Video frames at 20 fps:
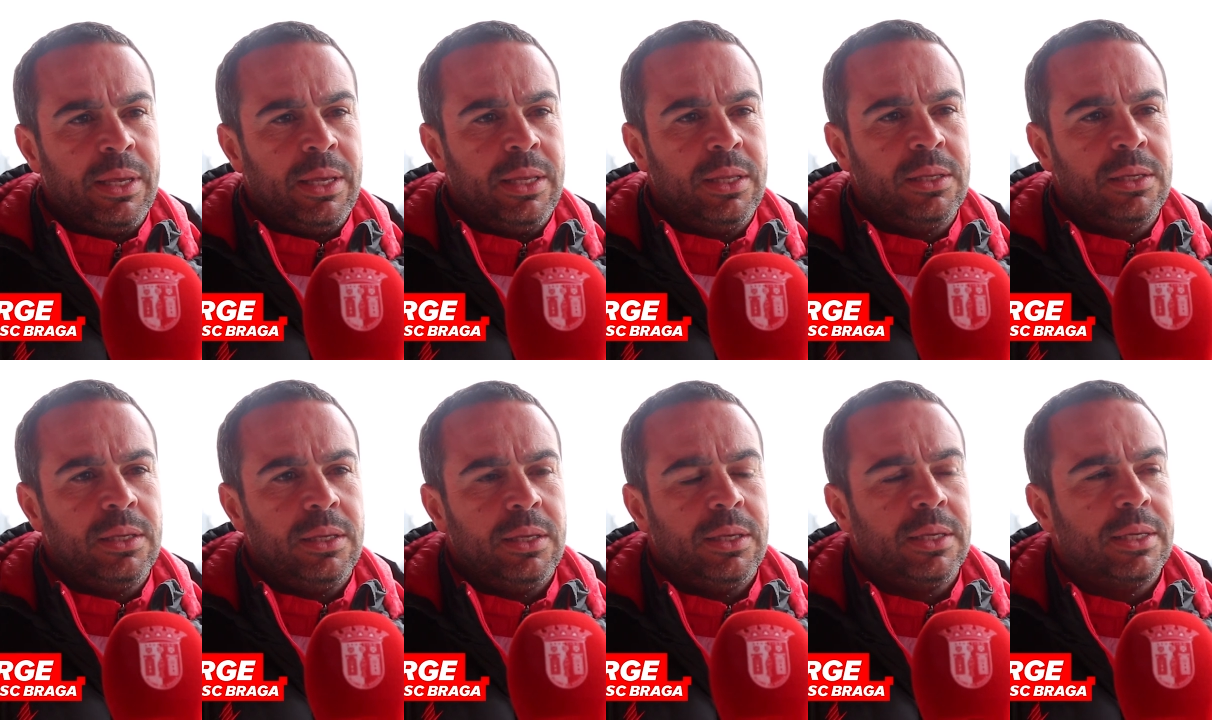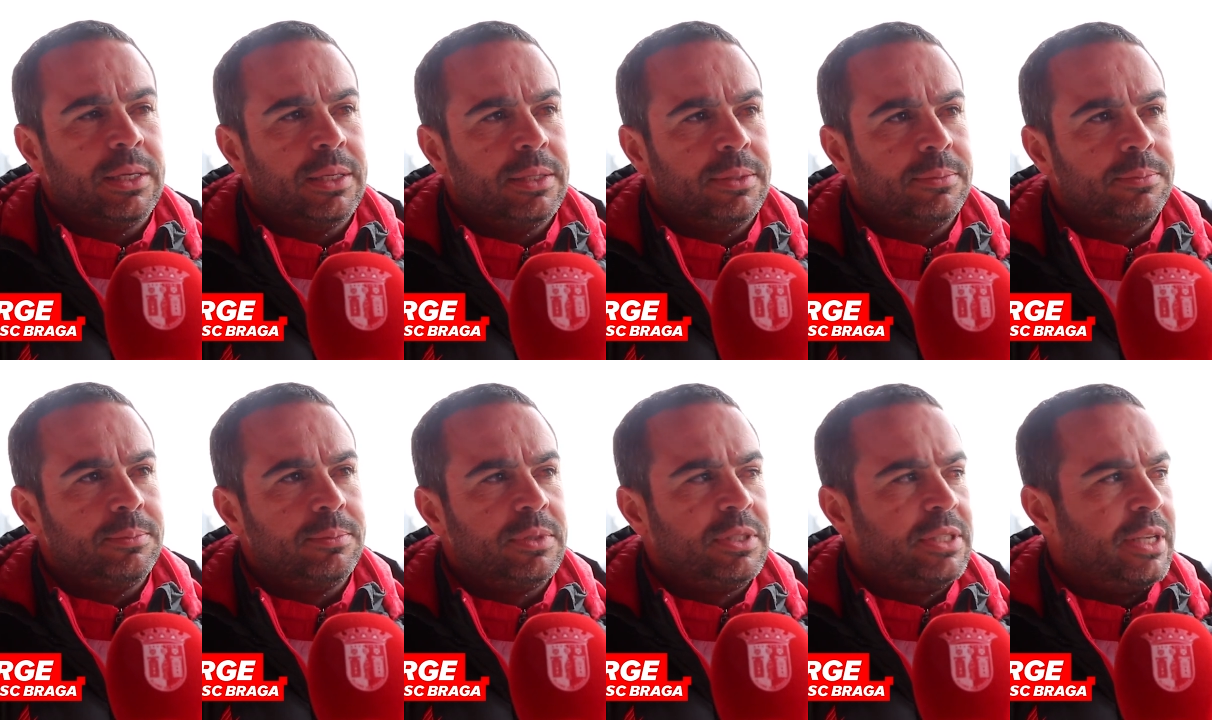e, e
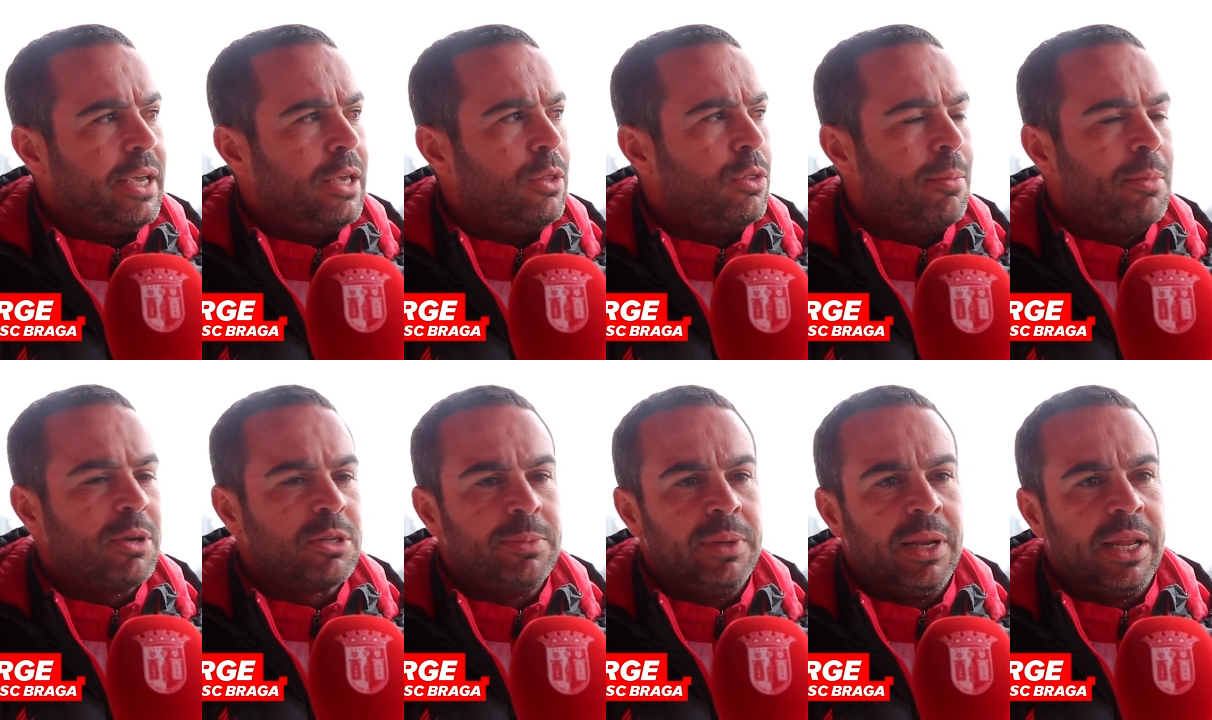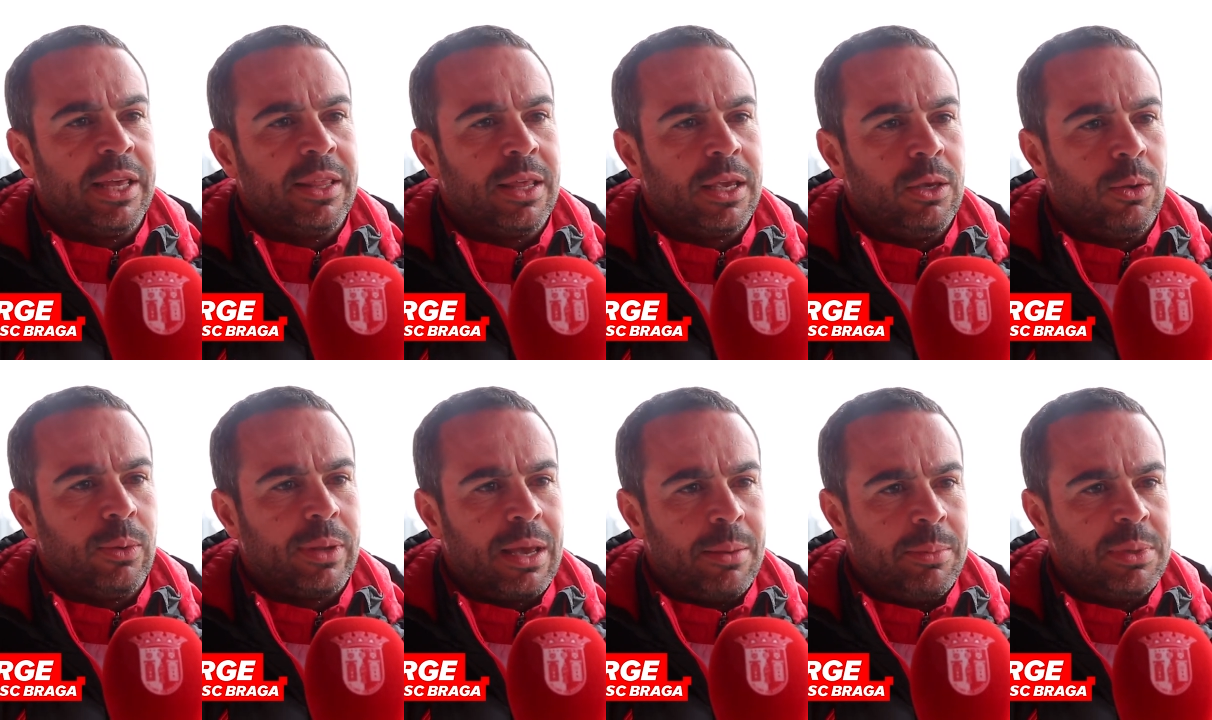hum, seguindo a mesma linha
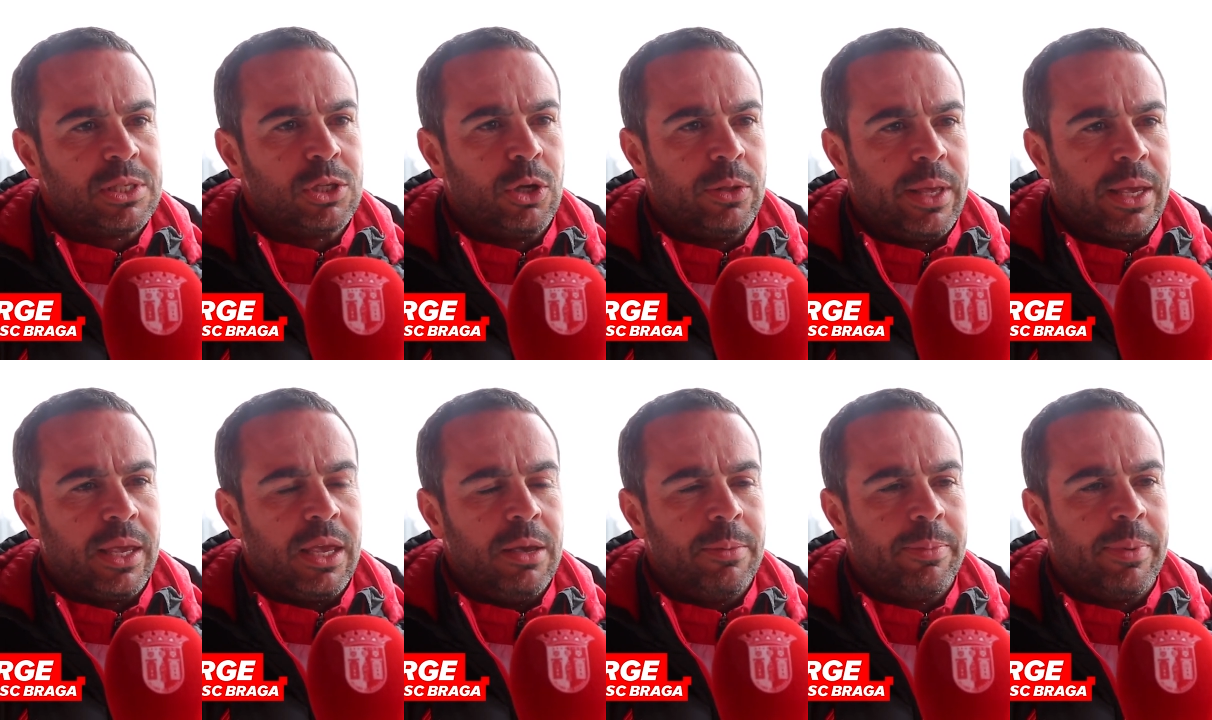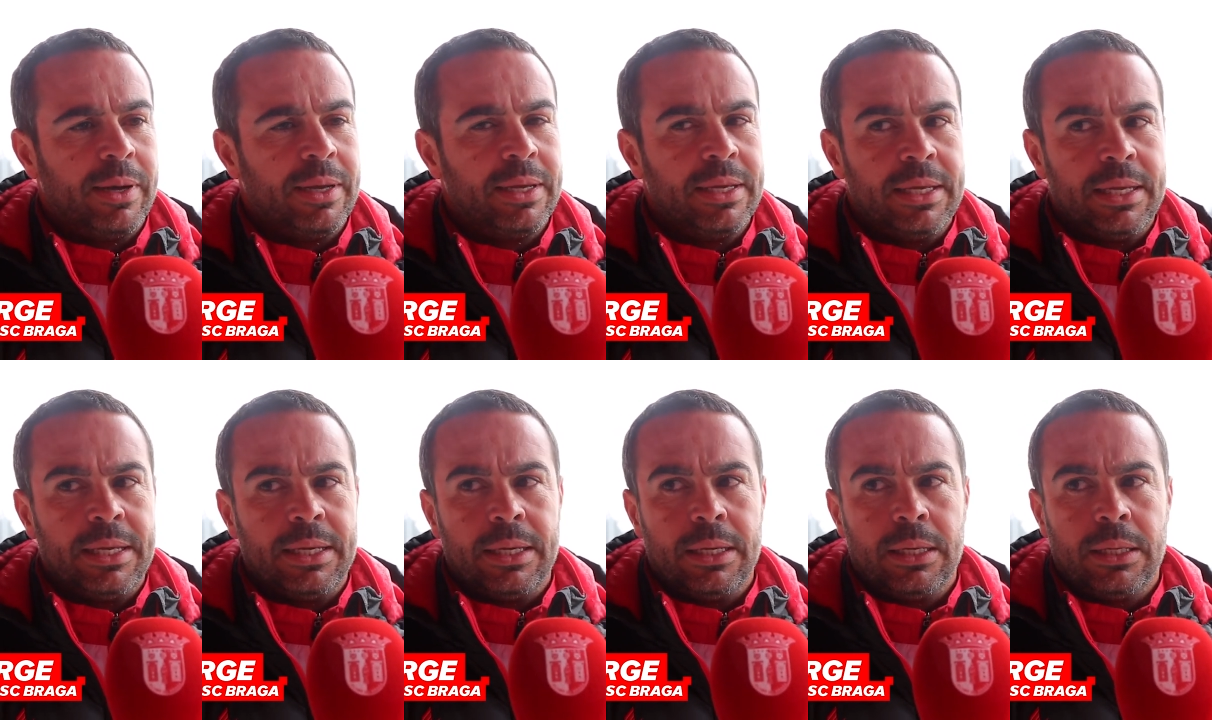daquilo que é a ambição da equipa,
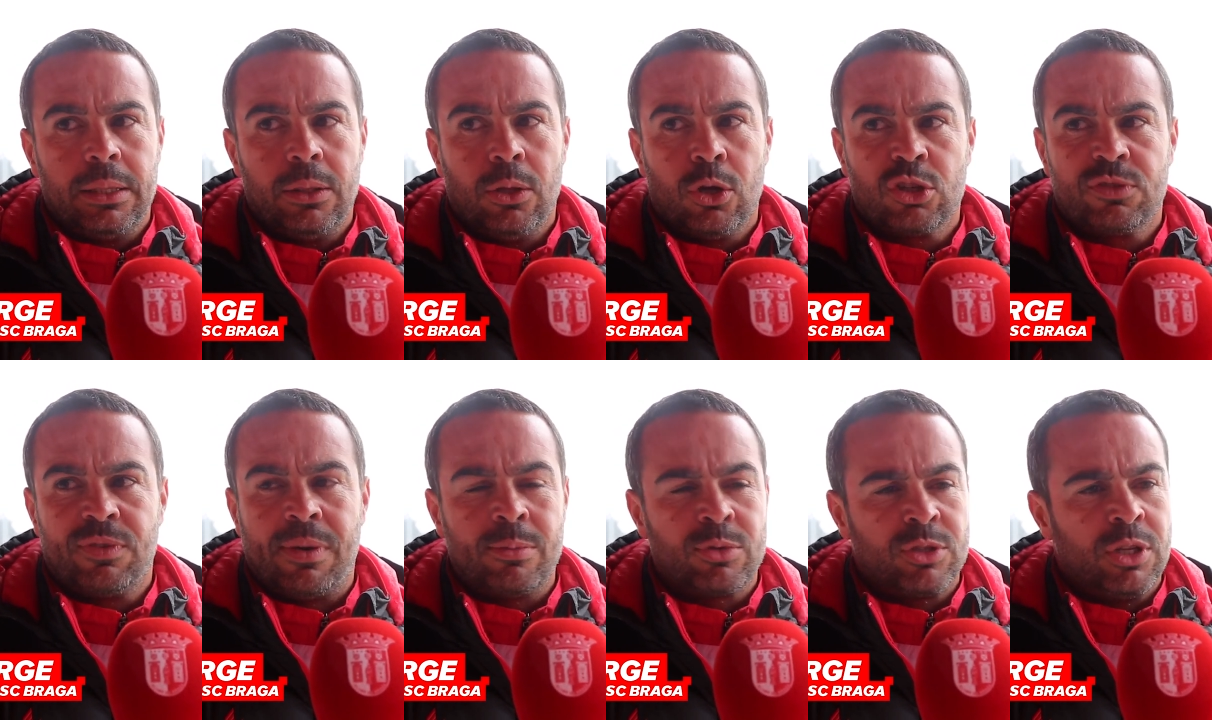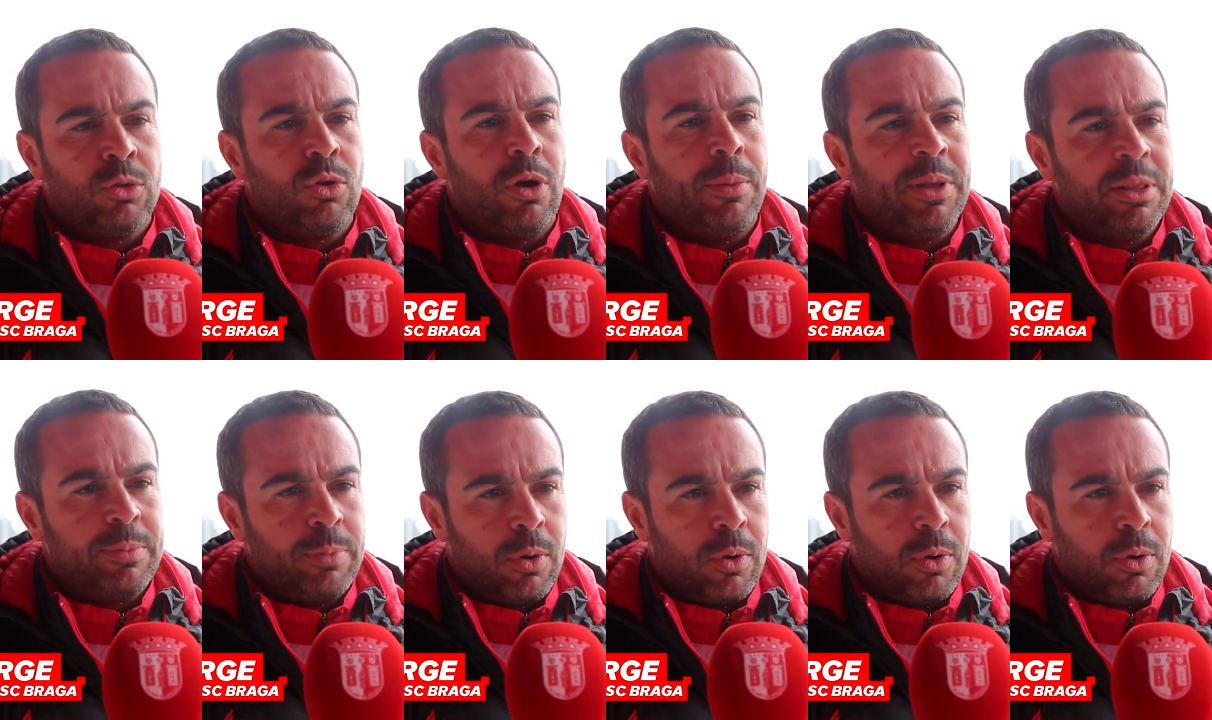nós vamos naturalmente